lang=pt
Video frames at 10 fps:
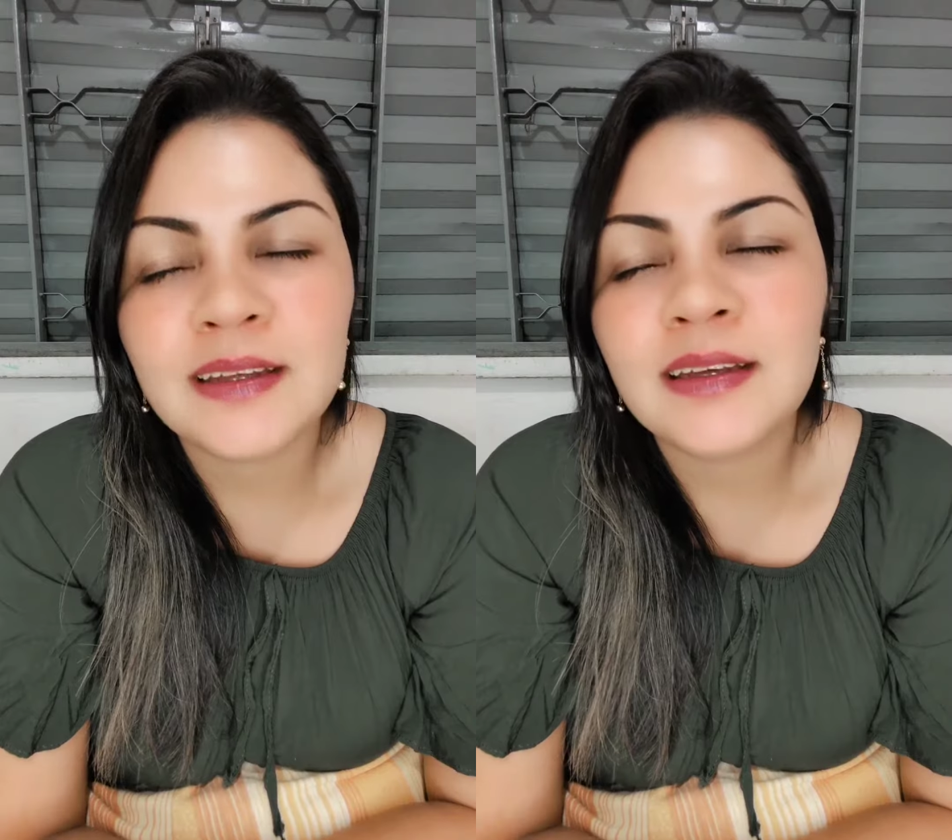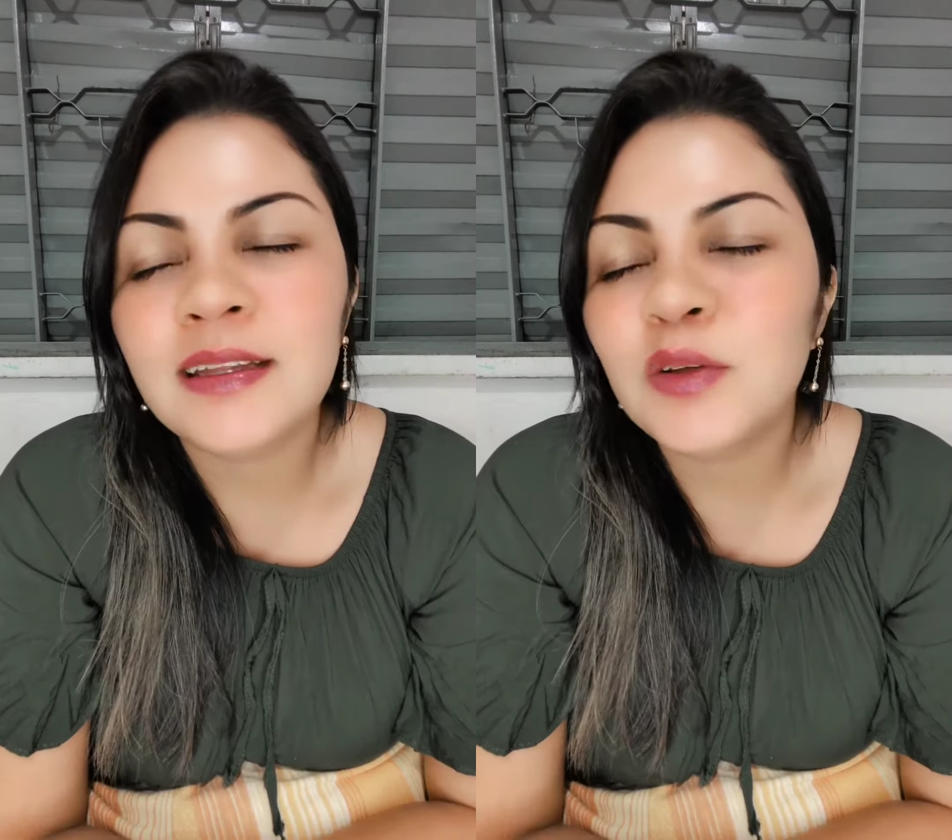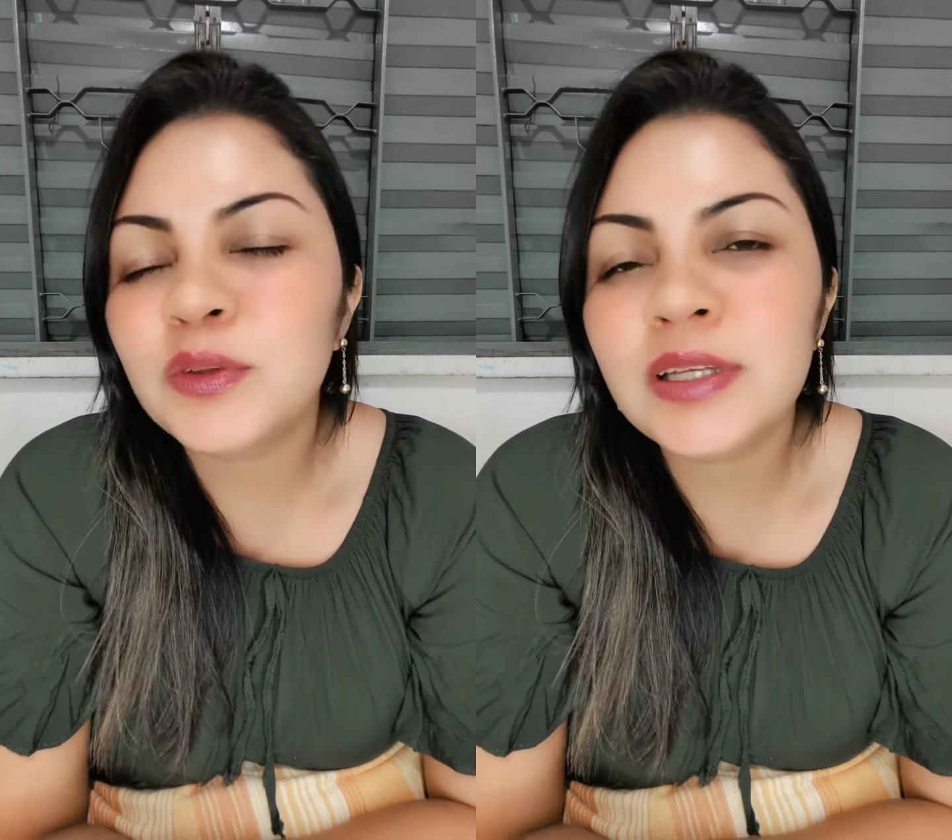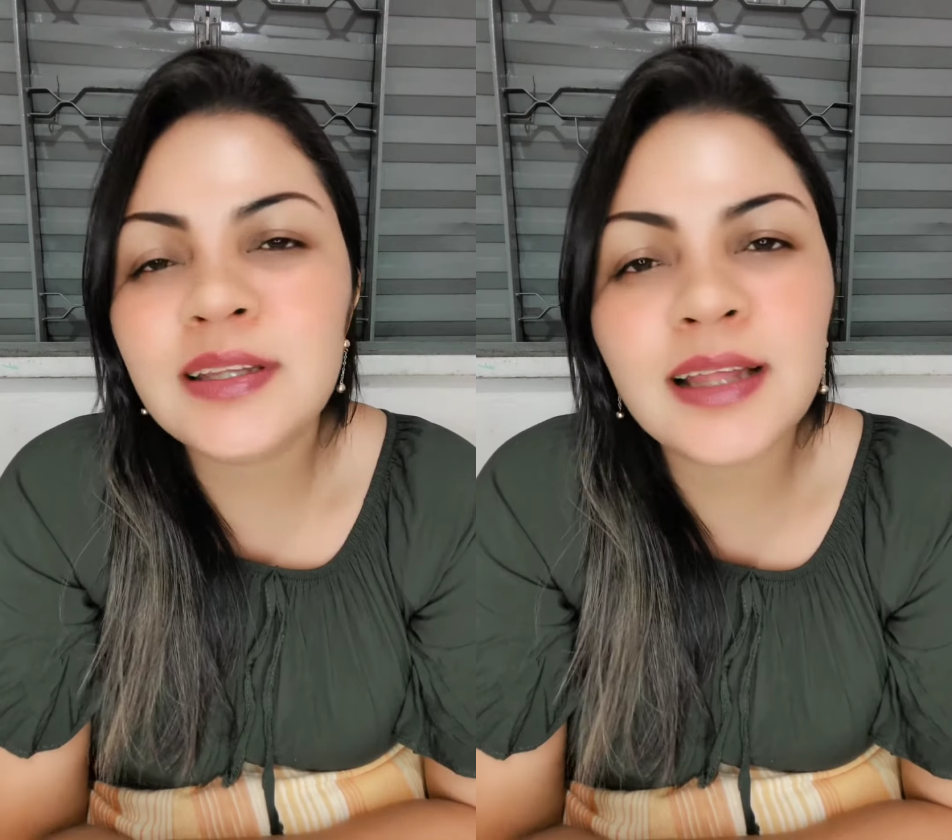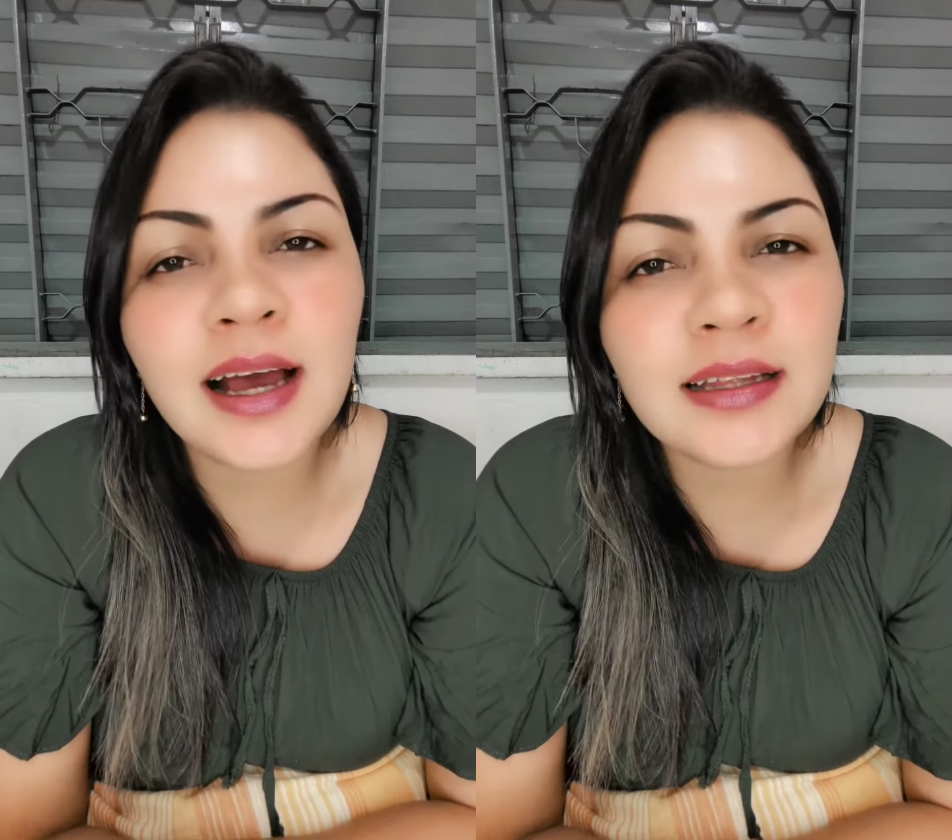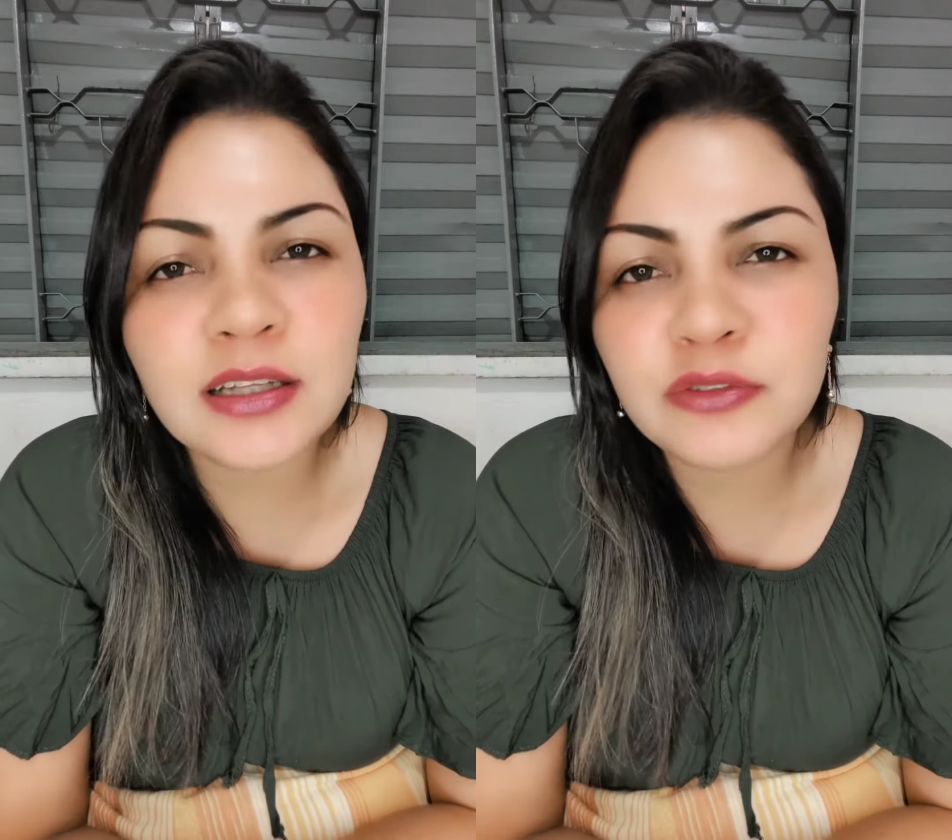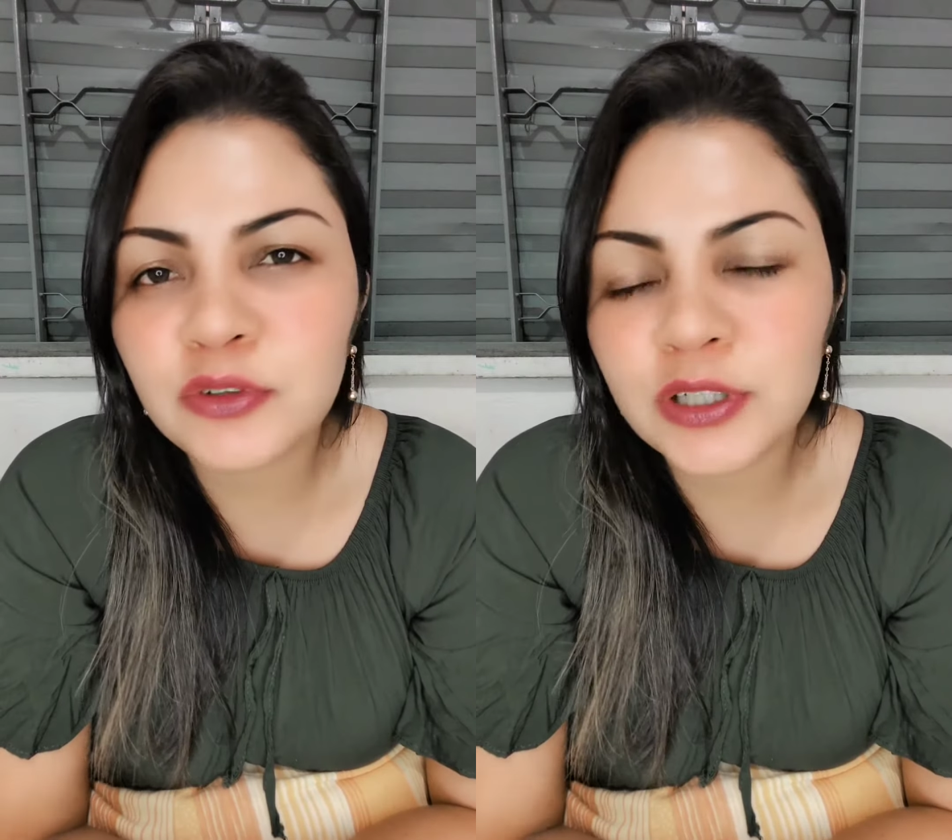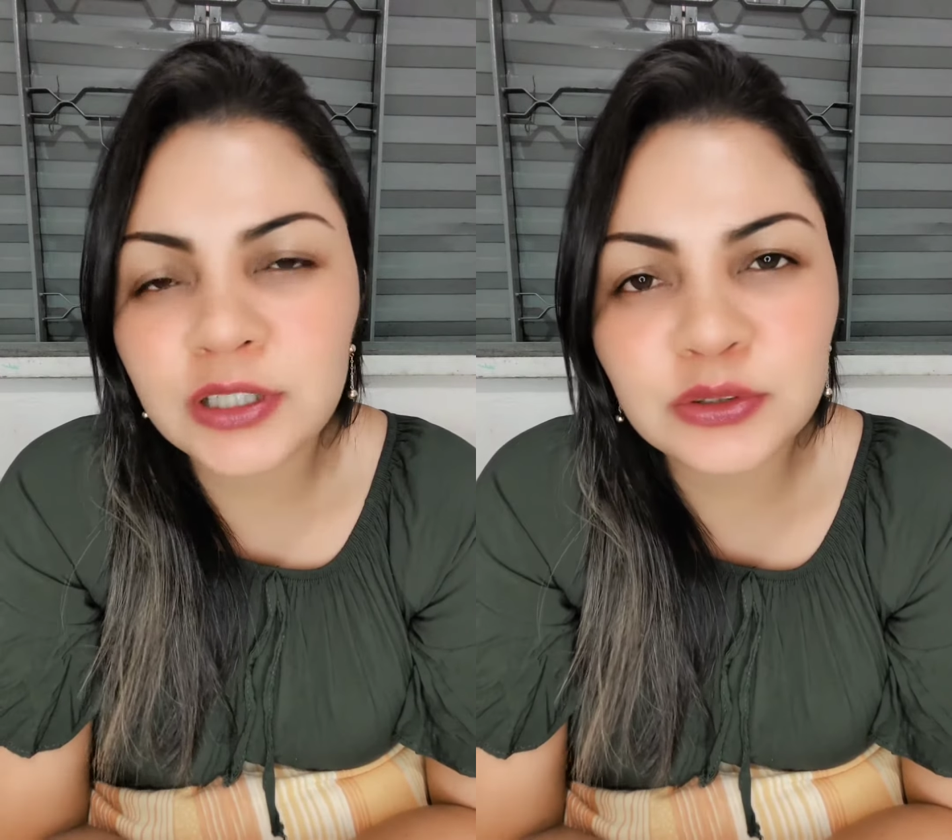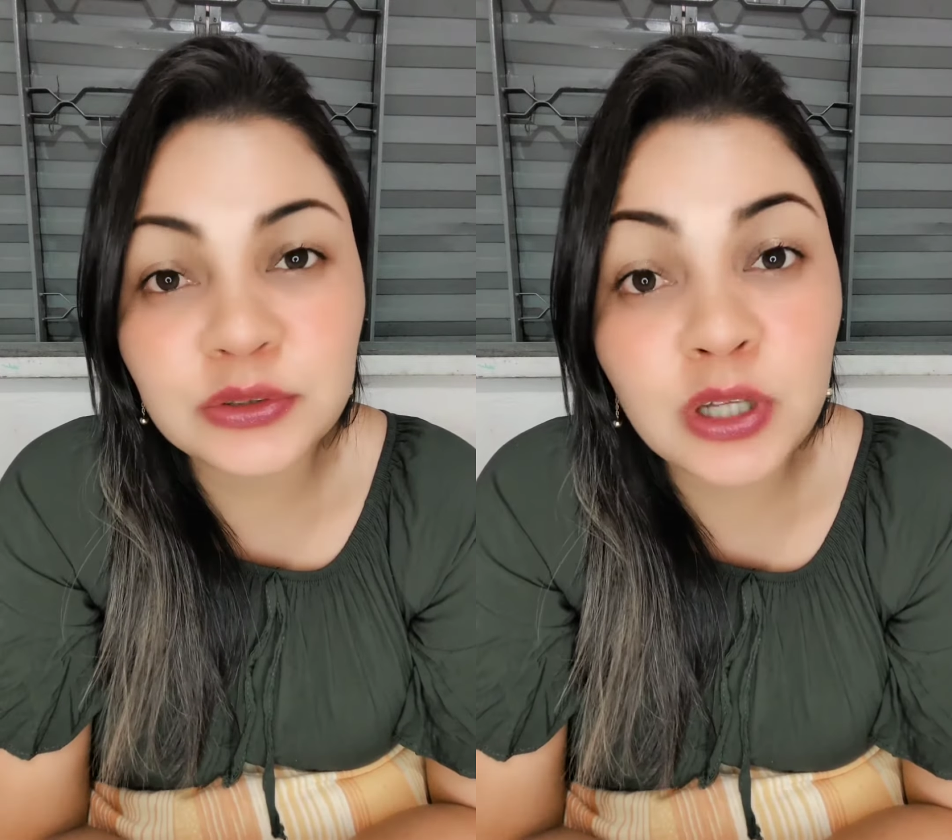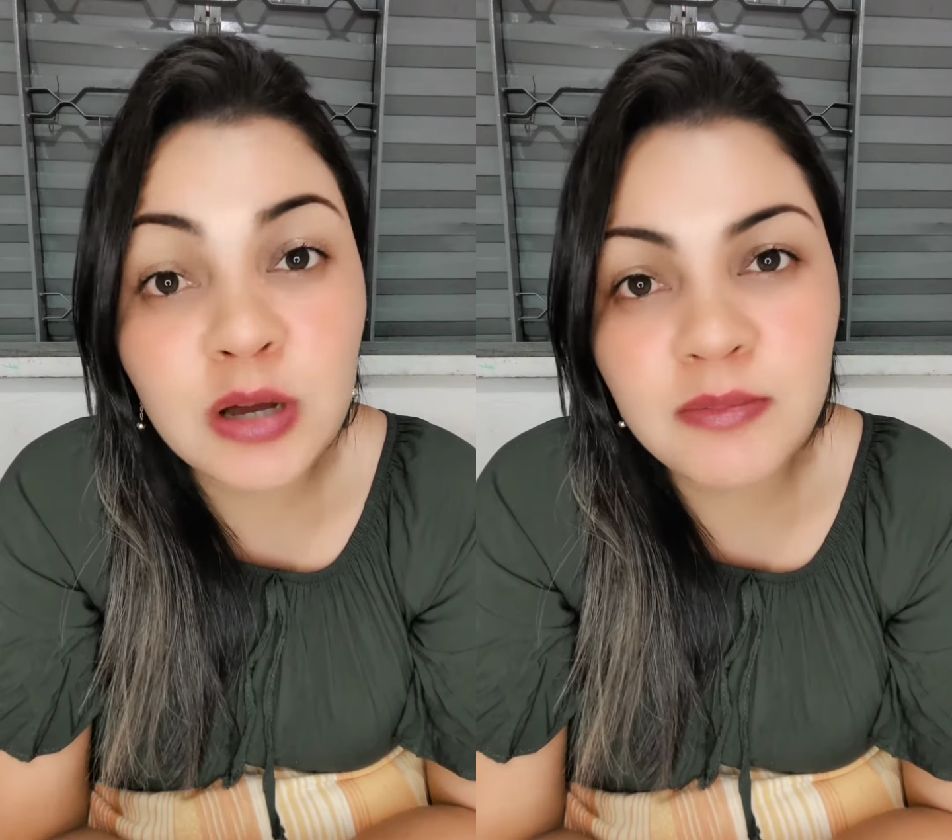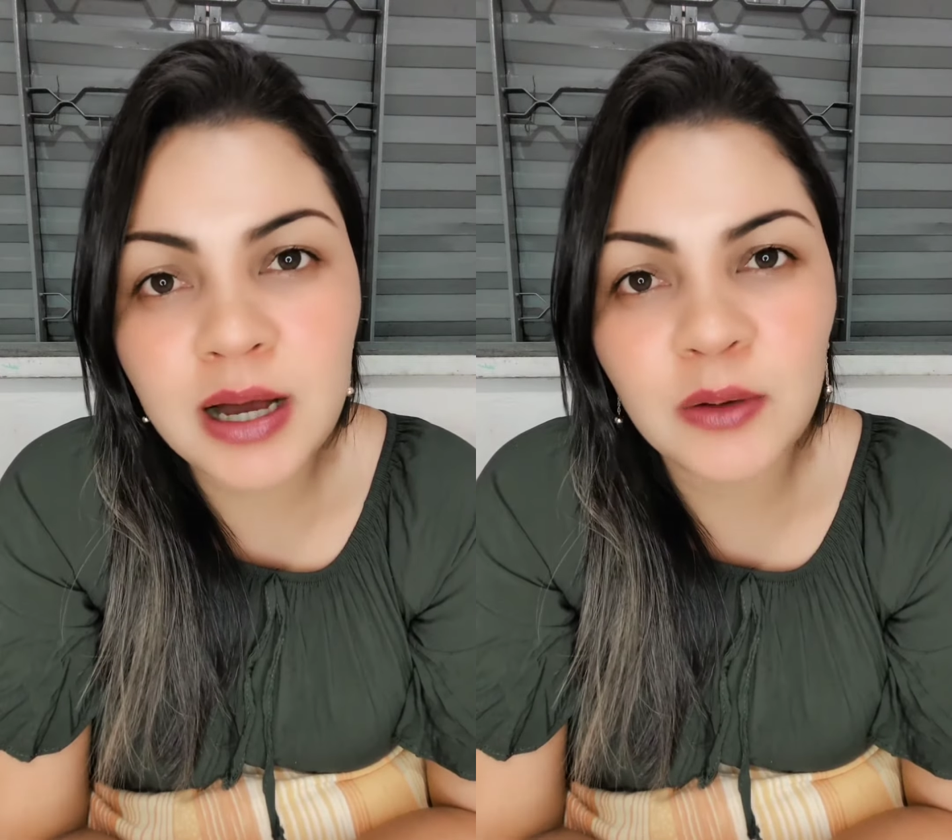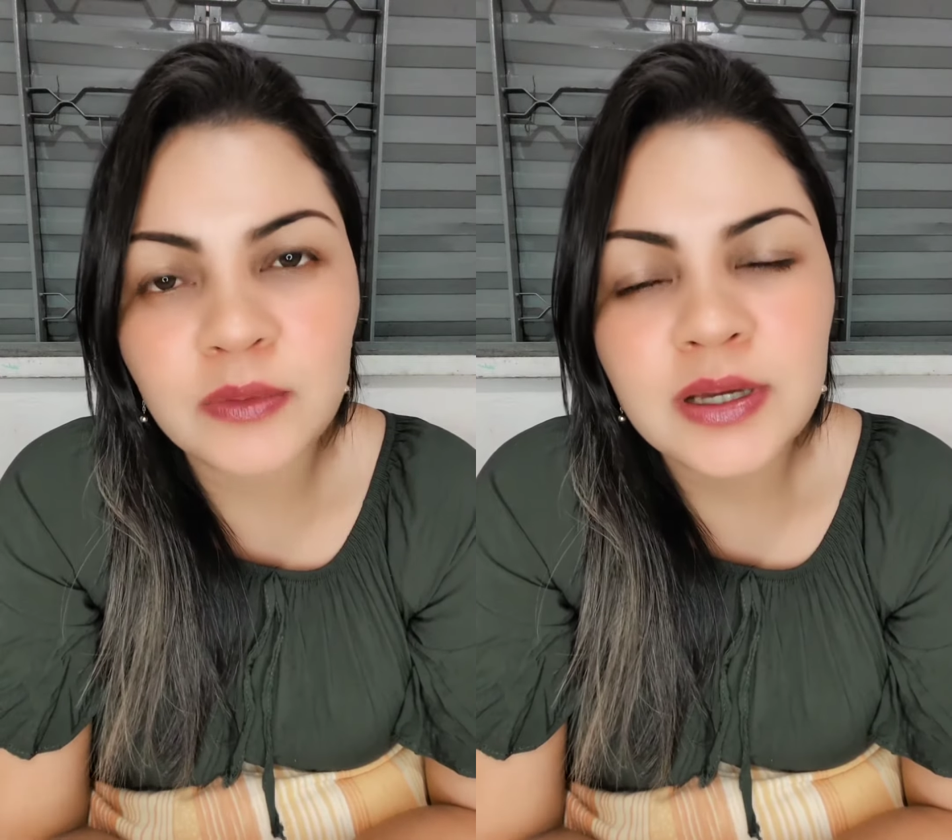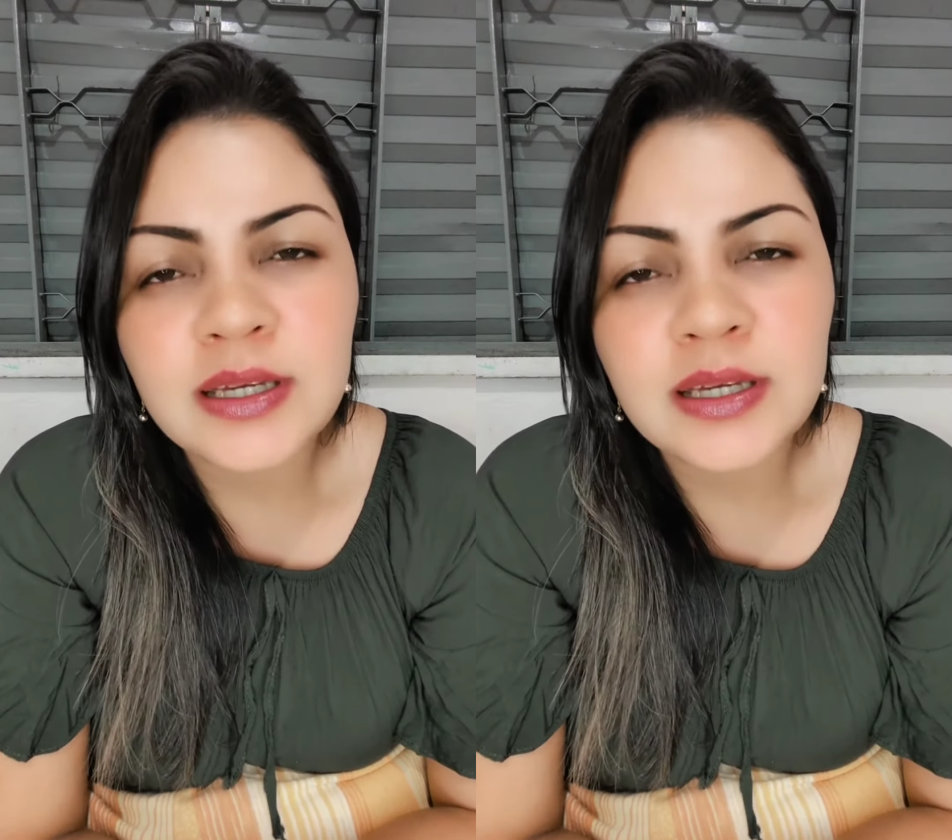que não tem nada fora do normal,